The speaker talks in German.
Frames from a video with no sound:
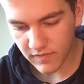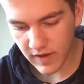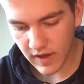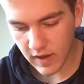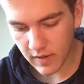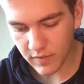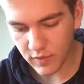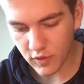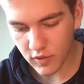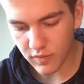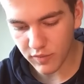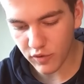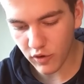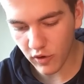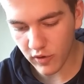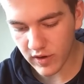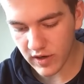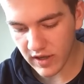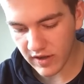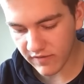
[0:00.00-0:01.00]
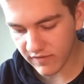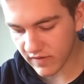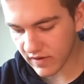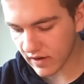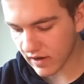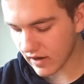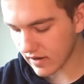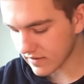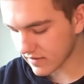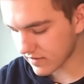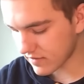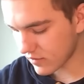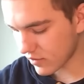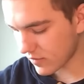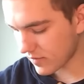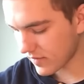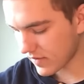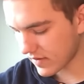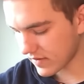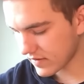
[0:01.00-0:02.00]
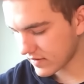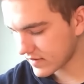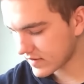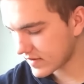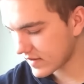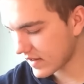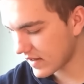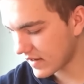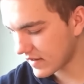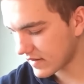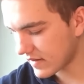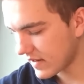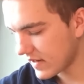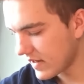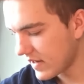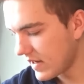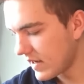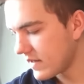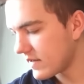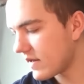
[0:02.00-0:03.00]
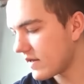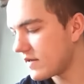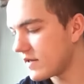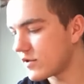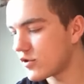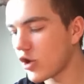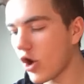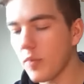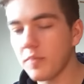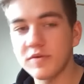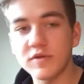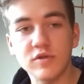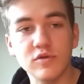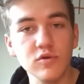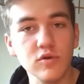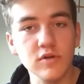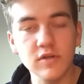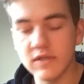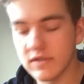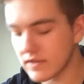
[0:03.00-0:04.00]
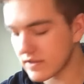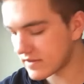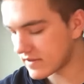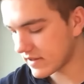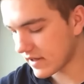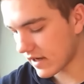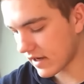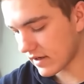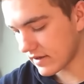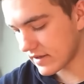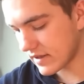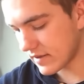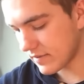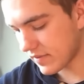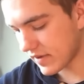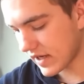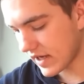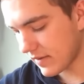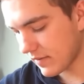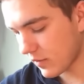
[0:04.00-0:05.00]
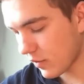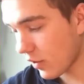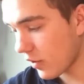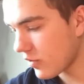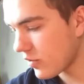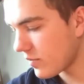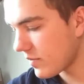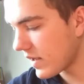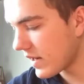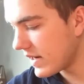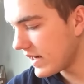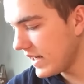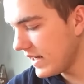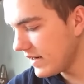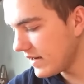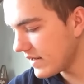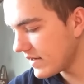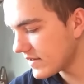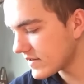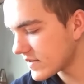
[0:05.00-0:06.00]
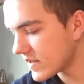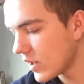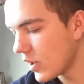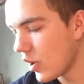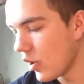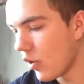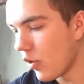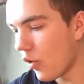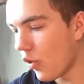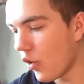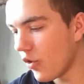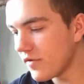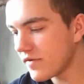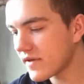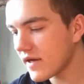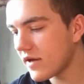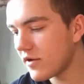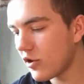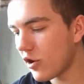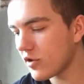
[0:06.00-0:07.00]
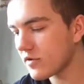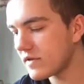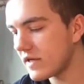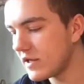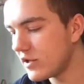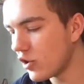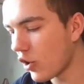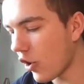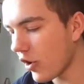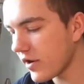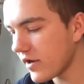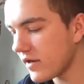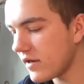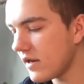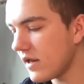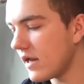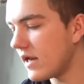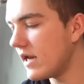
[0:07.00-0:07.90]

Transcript: Werbung. Pro 11 Karten nochmal gezeigt. Dann die Tops Tour dieses Jahr, die in Bremen, Köln und Berlin ist. Und dann noch die neuen